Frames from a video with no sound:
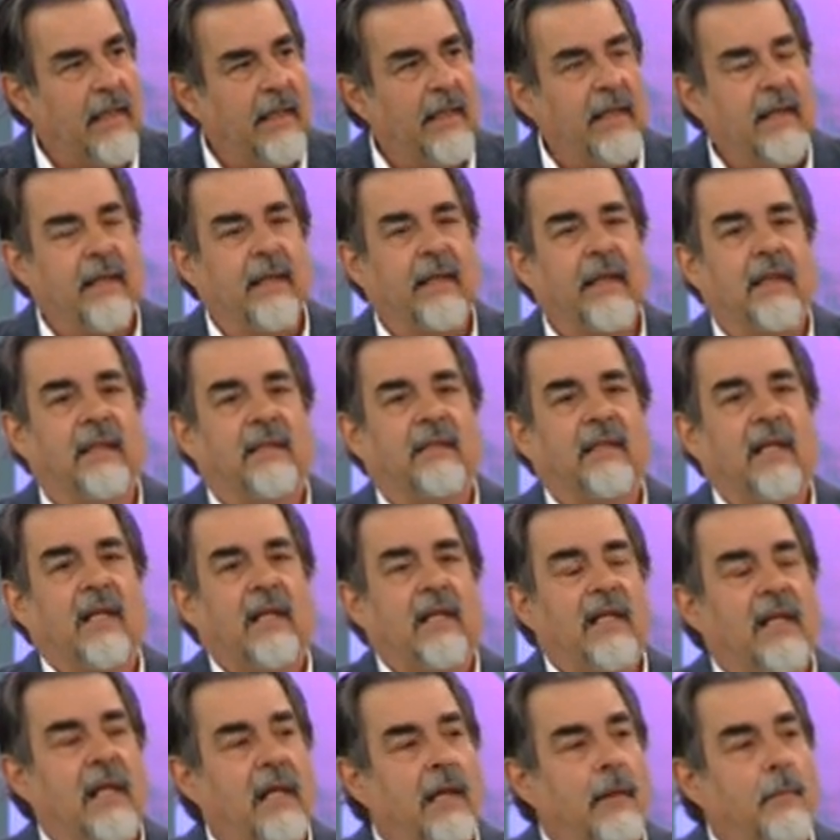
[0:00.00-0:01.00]
es que
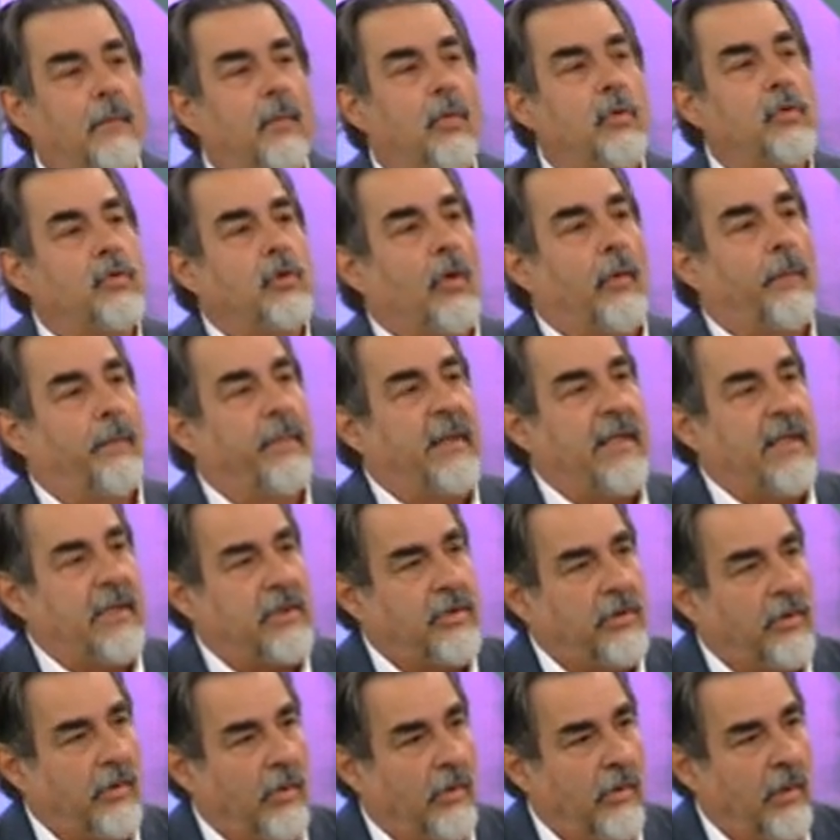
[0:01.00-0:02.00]
tener mucho
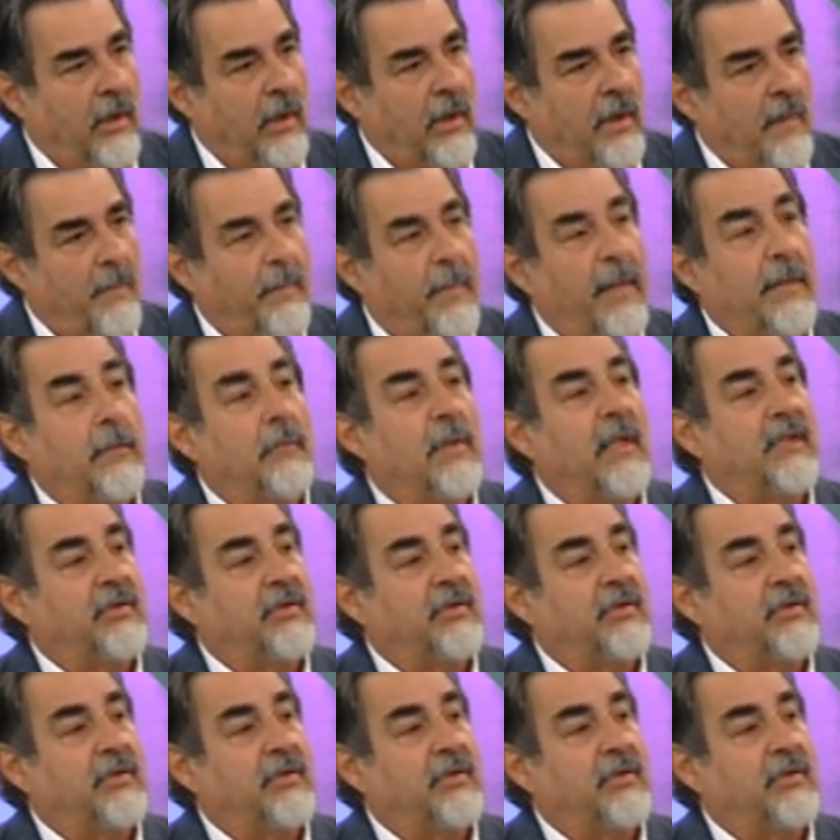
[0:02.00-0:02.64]
preso para una